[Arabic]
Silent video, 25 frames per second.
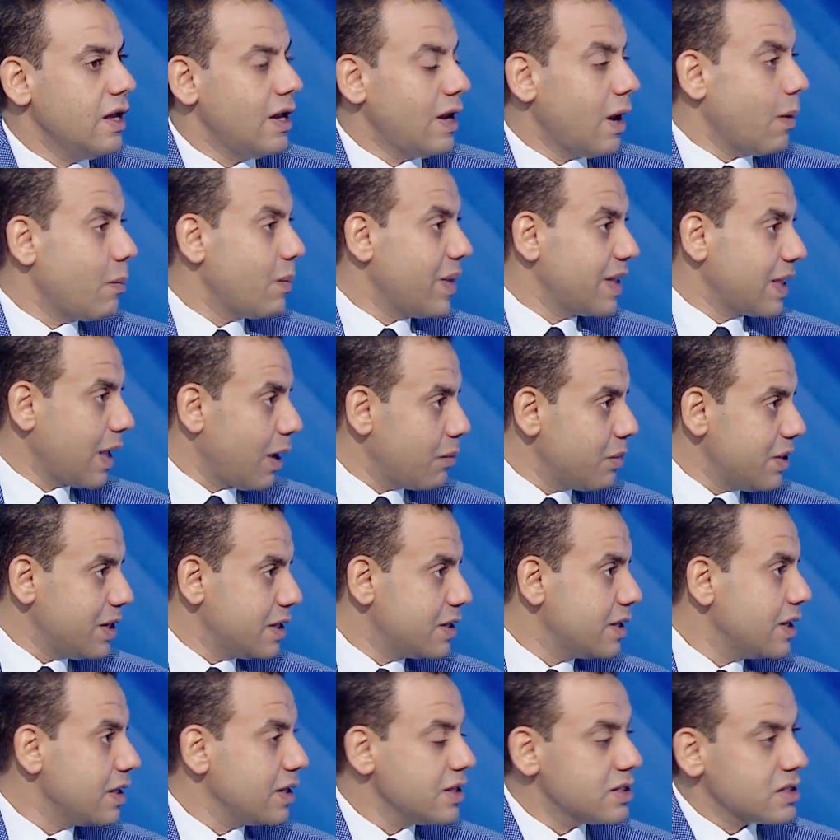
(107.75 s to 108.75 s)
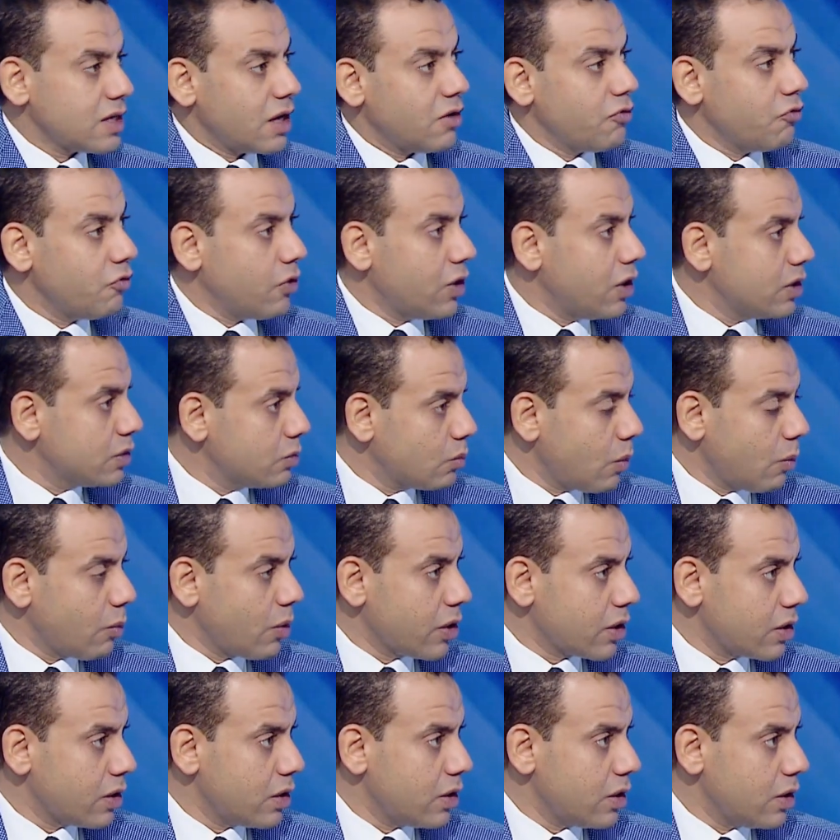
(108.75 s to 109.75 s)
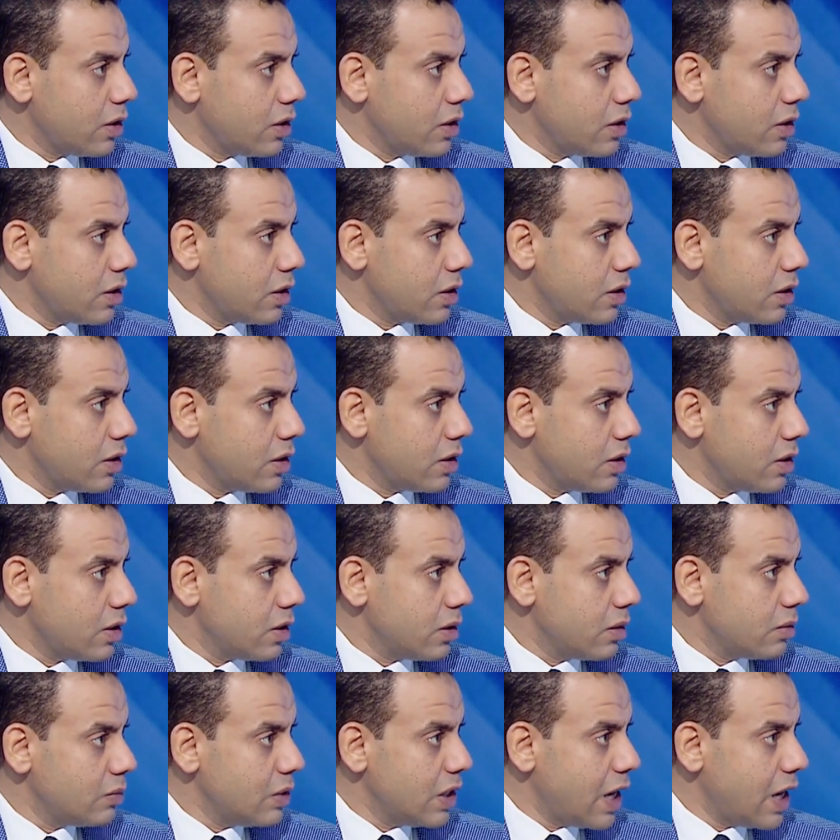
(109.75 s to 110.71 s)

لما اتعملت هي ليس كان فقط ممر مم.